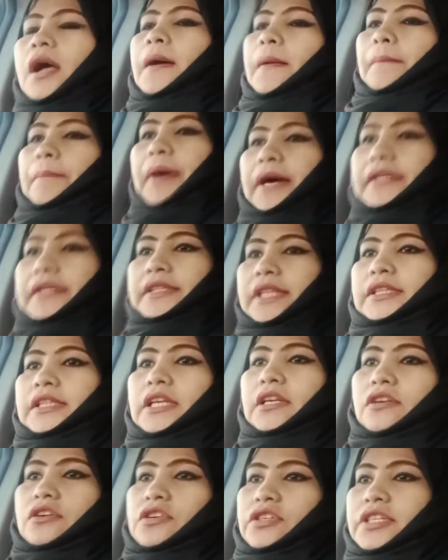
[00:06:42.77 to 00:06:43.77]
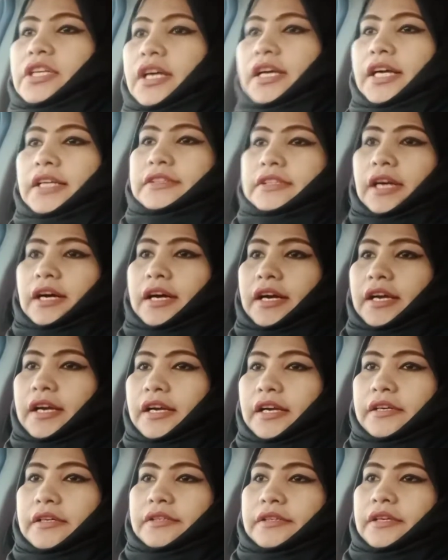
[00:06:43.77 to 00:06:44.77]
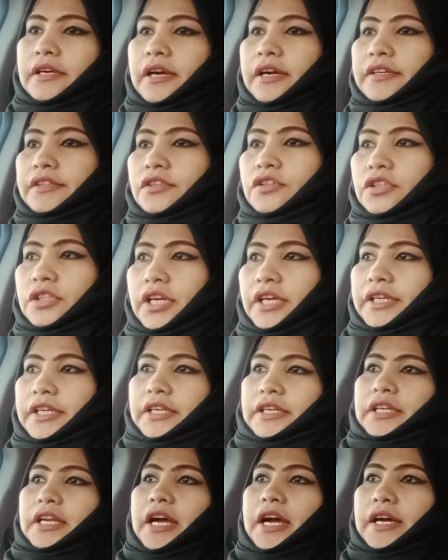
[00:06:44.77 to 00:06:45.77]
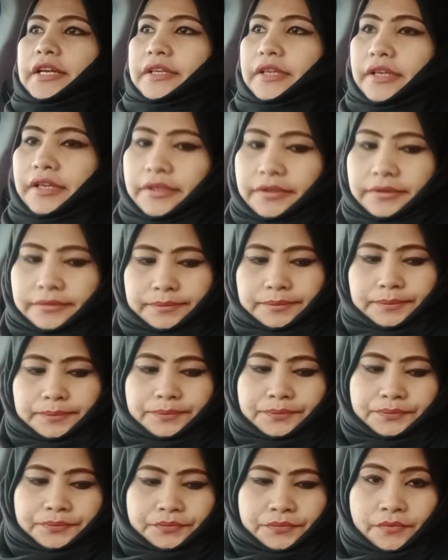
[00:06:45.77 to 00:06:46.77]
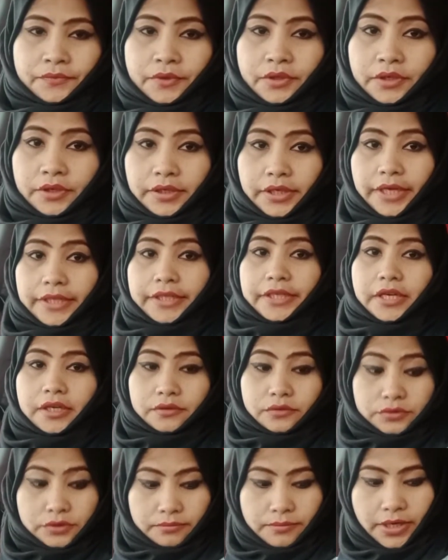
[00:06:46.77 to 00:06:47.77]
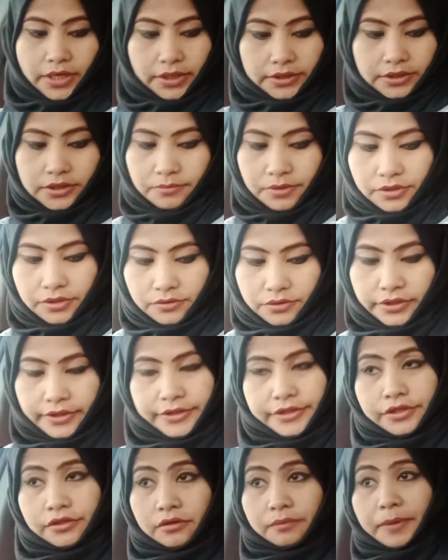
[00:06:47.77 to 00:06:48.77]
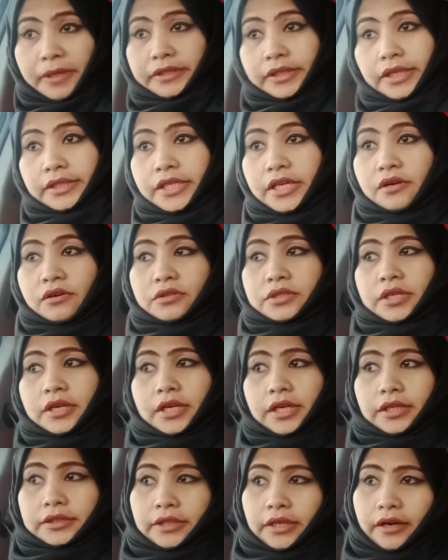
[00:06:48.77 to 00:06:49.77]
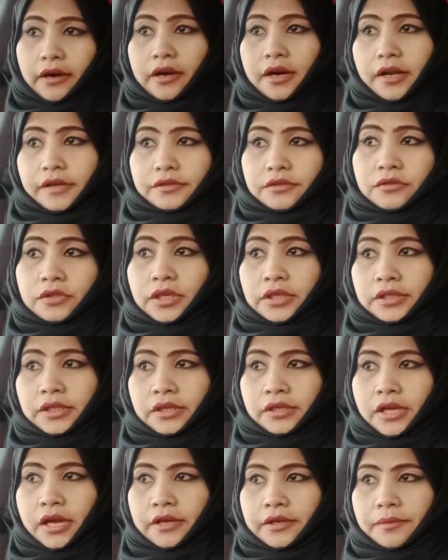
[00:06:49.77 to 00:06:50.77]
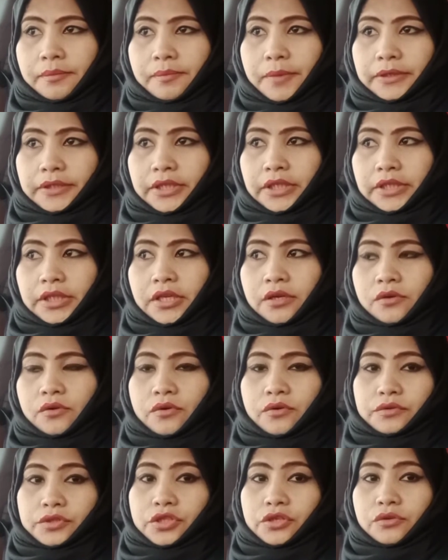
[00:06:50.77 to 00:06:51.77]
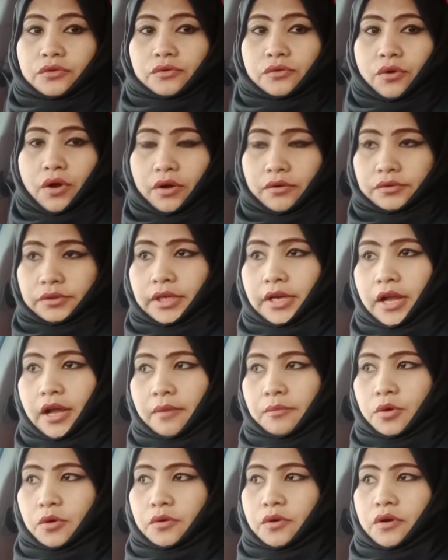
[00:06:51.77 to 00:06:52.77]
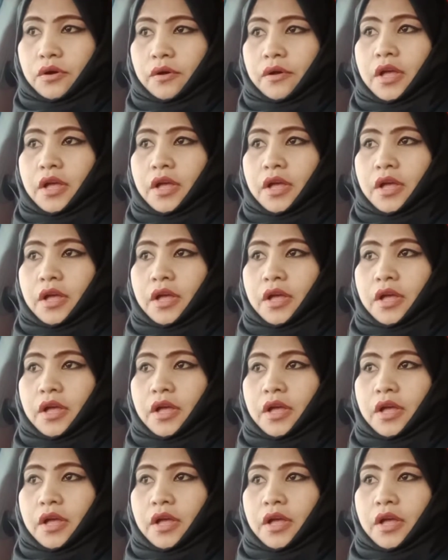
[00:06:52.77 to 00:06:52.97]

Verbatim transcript: Pagdating ko sa Qatar, anong nangyayari? Kaya ako tumaga, sabihin ko sa inyo, pagdating ko sa Qatar, ano nangyayari? Pagdating ko, sinundo ako ng amo ko.